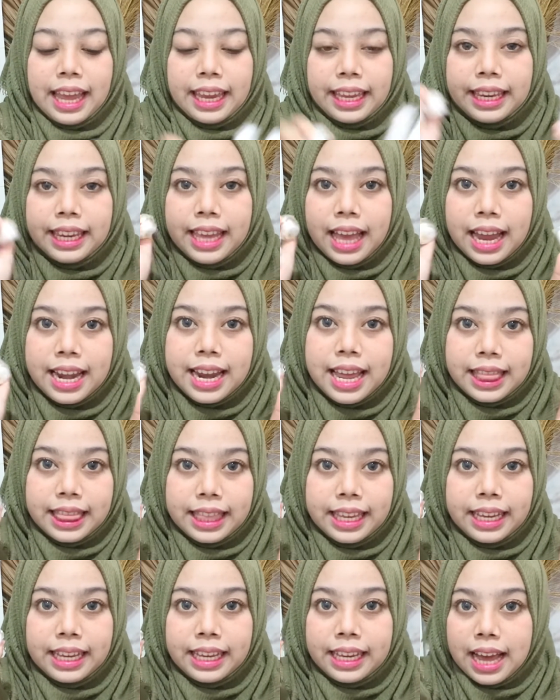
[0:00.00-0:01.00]
Ini ada
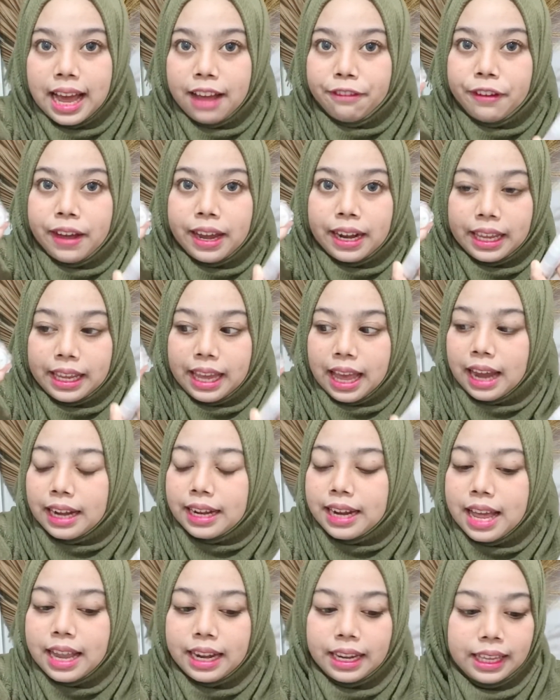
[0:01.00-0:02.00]
tiga
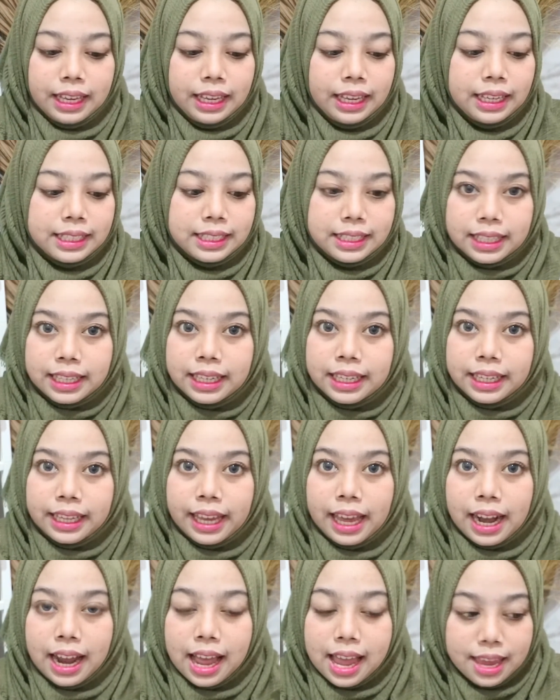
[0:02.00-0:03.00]
varian dari
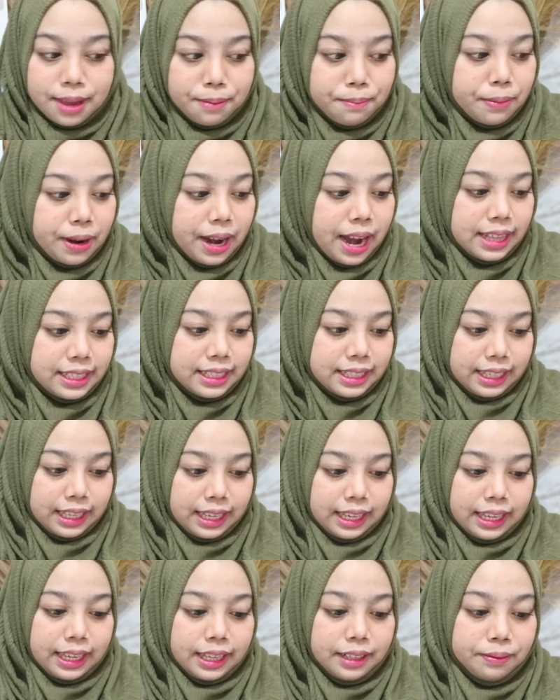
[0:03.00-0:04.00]
skincare E-Bright
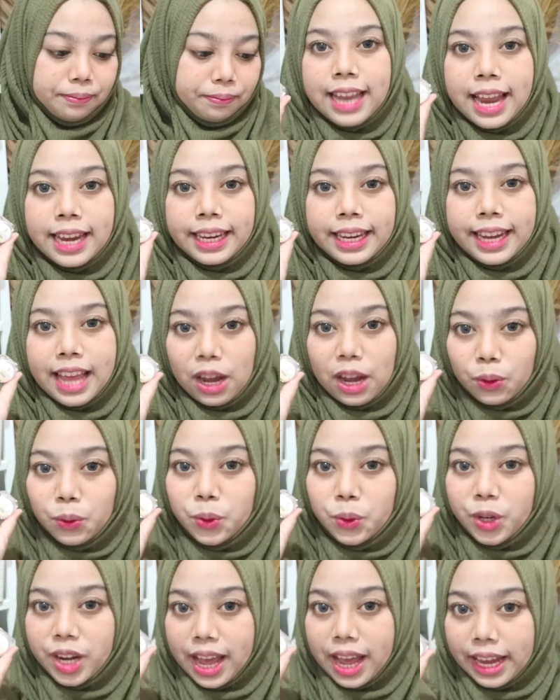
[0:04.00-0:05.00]
Skin. Dan ini aku
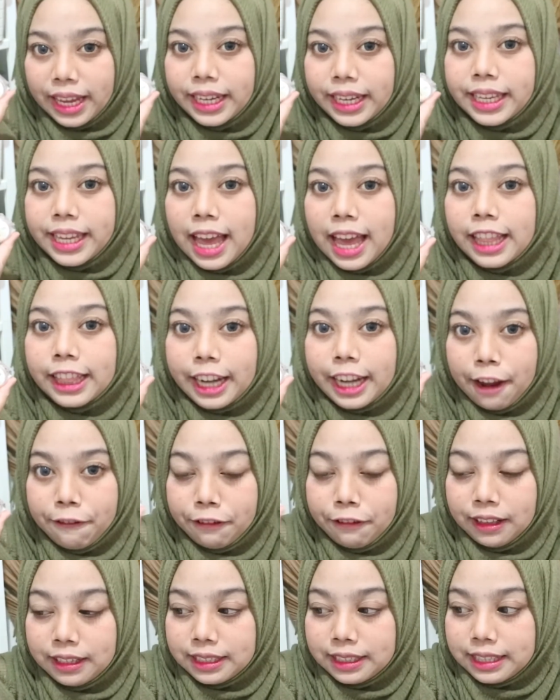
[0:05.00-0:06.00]
gunain yang
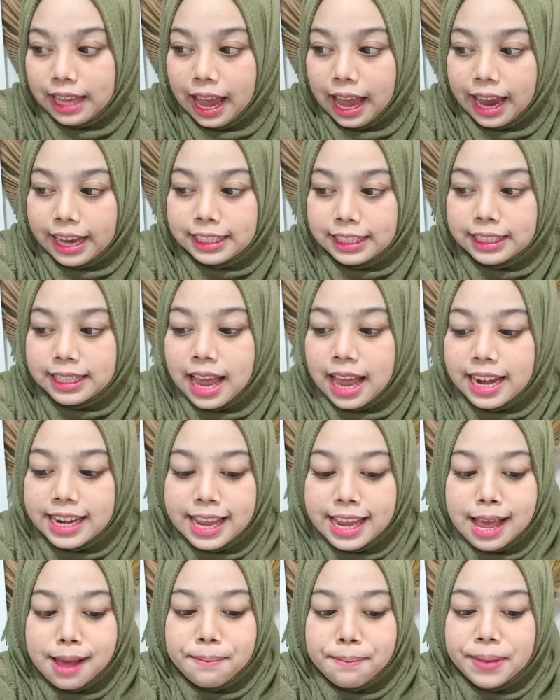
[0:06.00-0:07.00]
travel size dan
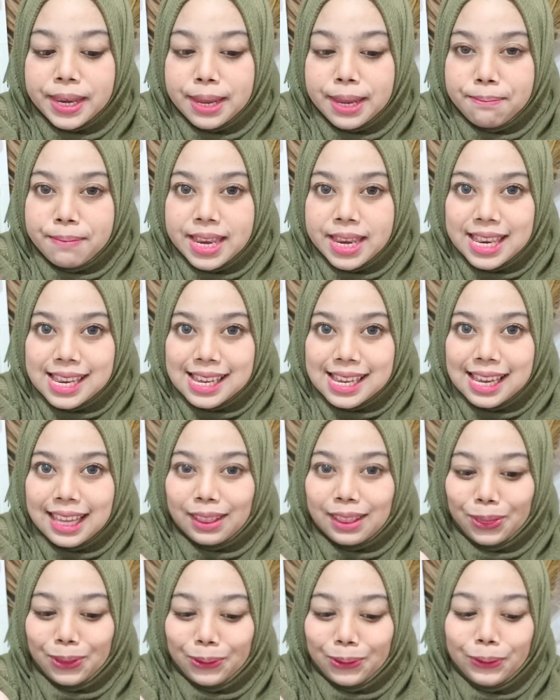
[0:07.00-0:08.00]
dia mini-mini
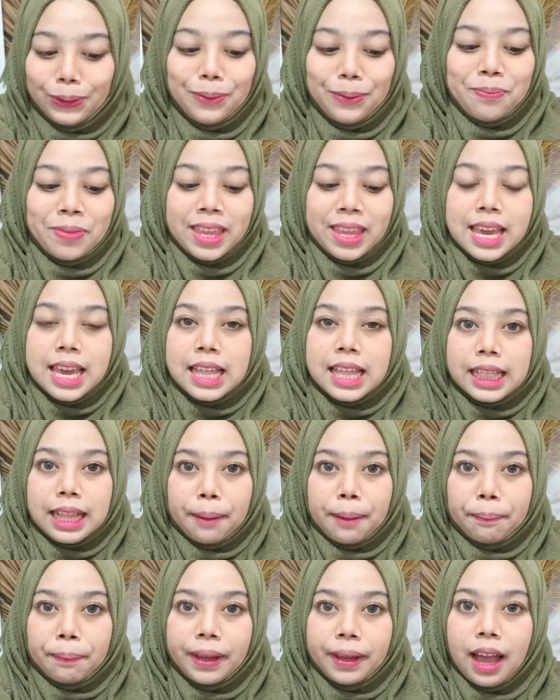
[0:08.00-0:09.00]
gitu.
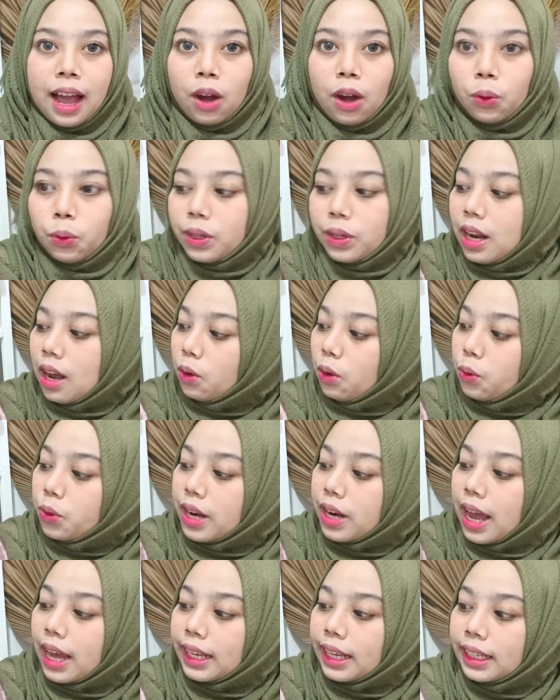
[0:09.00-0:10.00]
Tapi aku udah
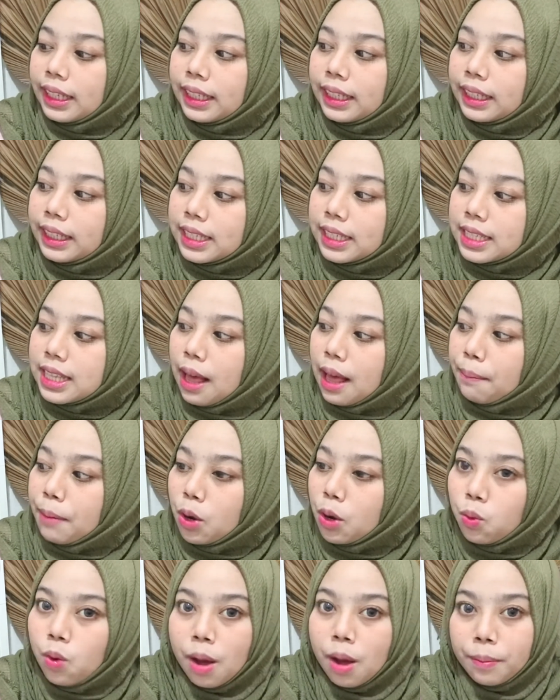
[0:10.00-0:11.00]
gunain ini
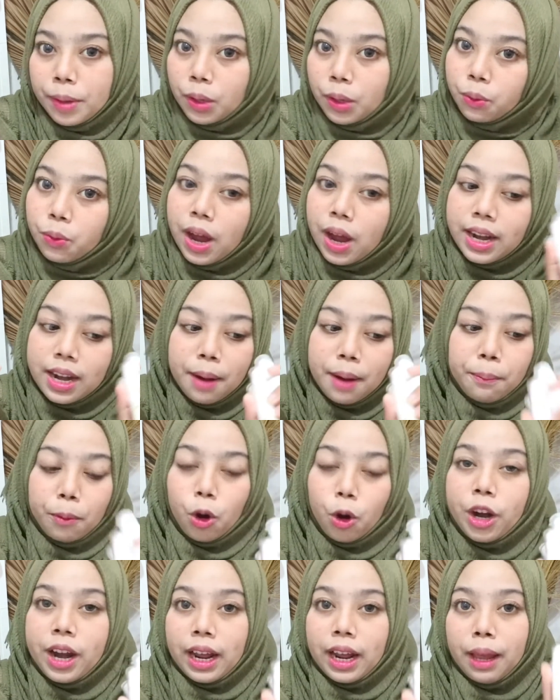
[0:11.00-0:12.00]
selama dua mingguan dan
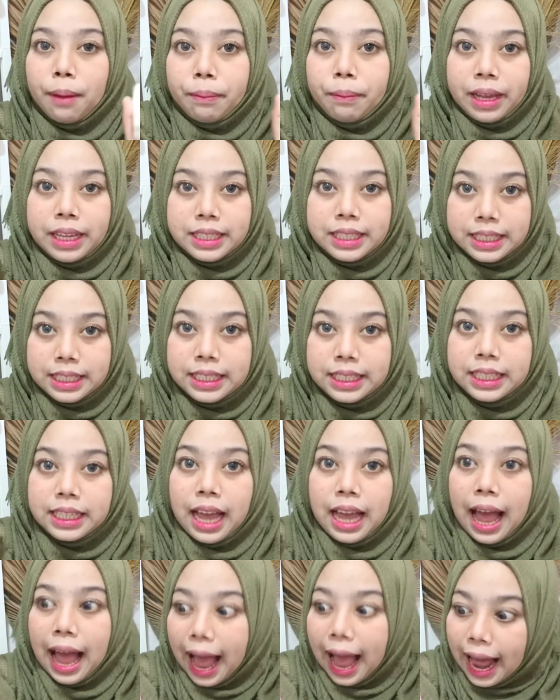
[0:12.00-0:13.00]
produknya masih
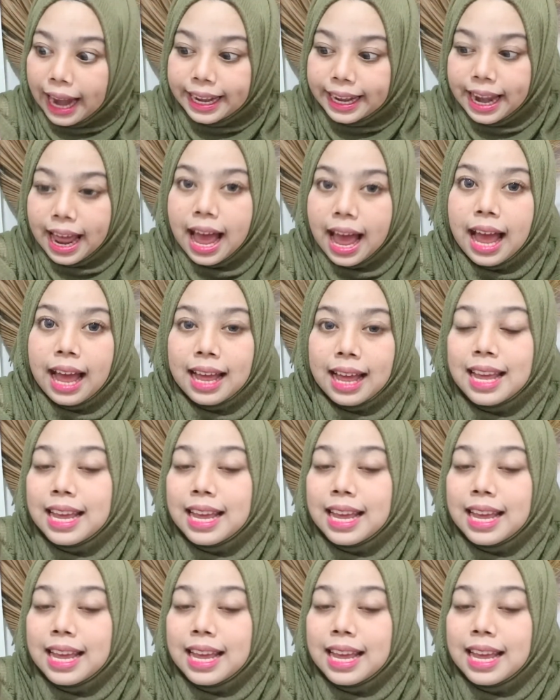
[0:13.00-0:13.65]
ada